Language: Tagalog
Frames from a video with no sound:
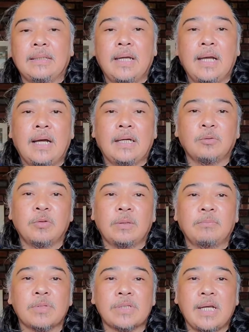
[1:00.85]
Uh, katulad
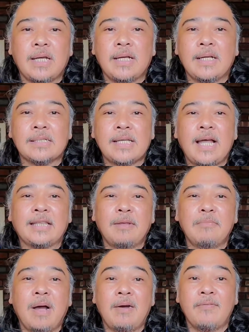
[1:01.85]
po sa, sa
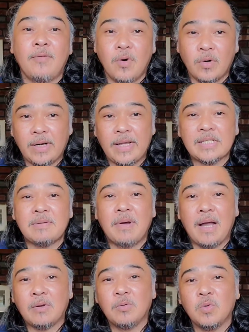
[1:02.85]
ating mga forest, sa
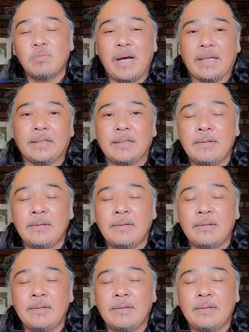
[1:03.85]
mga gubat,